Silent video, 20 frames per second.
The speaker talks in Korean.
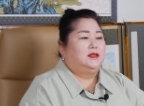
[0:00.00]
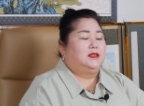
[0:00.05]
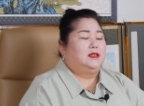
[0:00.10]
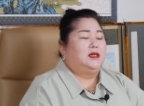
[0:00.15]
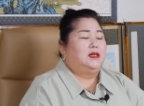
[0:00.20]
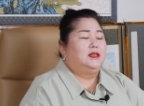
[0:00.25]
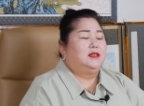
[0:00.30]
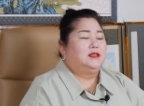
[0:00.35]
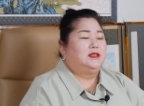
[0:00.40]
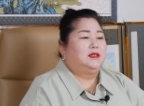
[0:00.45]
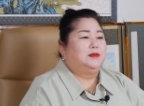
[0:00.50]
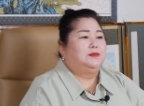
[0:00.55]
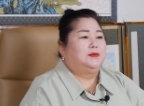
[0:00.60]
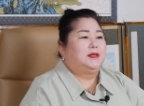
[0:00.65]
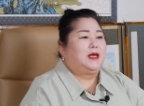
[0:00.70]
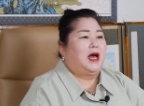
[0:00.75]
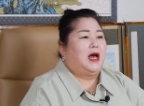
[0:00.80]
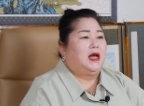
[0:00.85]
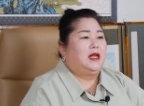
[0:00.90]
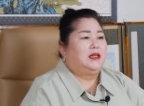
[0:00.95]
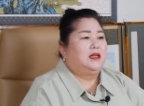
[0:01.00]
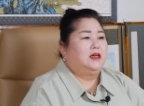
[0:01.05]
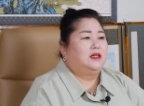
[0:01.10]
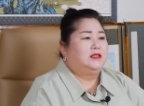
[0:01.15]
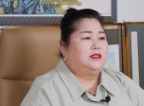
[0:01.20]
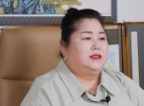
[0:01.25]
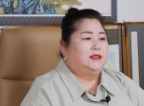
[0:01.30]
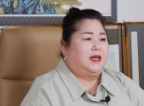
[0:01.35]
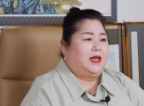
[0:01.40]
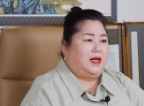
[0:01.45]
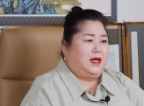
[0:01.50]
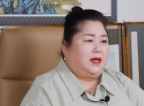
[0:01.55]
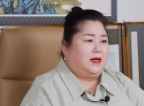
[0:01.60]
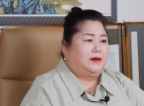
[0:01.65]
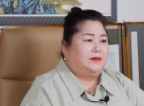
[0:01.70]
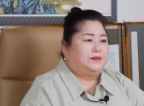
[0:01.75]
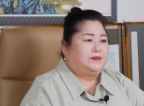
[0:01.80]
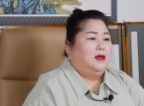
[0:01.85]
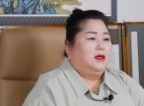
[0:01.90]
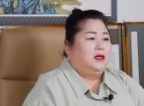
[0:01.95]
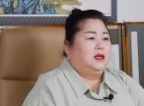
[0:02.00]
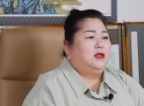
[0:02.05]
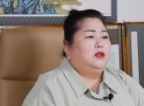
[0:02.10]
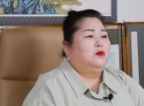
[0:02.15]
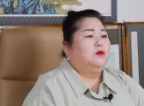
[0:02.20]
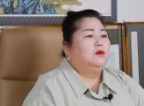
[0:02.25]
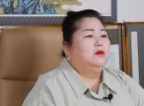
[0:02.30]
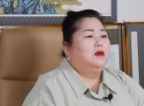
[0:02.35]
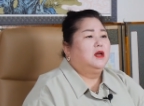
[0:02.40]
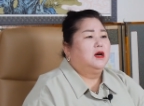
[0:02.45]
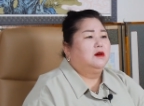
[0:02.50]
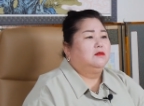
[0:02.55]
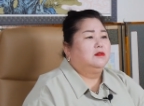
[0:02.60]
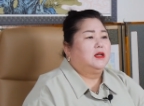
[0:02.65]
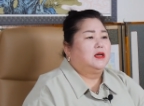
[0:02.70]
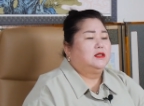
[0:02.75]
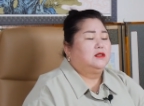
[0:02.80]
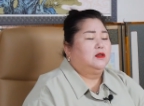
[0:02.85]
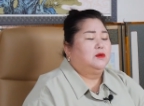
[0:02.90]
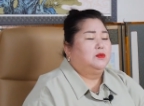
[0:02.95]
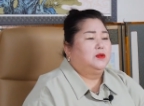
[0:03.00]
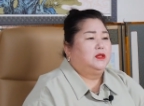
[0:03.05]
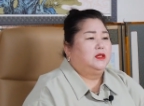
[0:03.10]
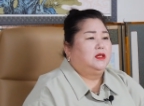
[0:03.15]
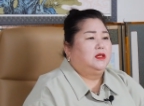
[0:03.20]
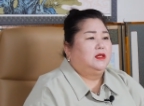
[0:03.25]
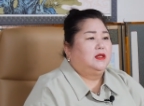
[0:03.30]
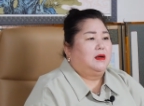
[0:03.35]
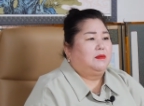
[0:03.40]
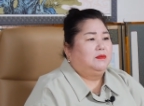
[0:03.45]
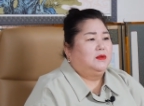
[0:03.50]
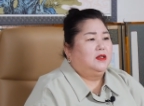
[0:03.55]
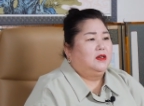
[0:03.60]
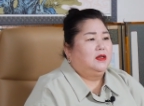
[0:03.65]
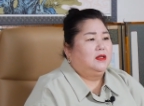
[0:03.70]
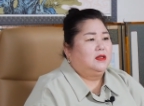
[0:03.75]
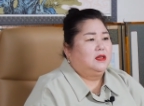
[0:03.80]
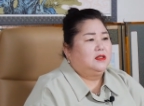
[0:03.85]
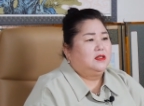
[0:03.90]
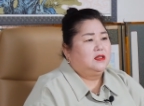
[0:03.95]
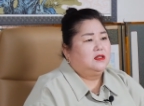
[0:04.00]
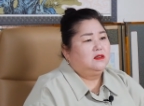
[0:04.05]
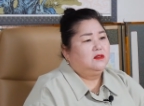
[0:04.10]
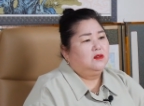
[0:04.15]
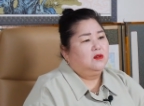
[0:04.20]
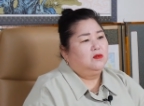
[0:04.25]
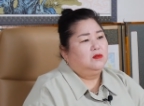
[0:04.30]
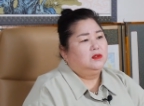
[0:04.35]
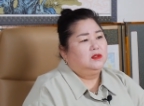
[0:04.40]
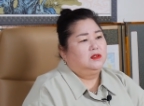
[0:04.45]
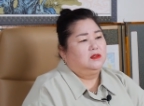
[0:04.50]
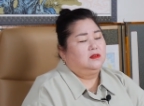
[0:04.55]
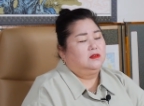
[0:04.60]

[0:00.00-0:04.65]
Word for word: 칠십사 년생. 이동을 하고 나서 보니 남들한테 친소문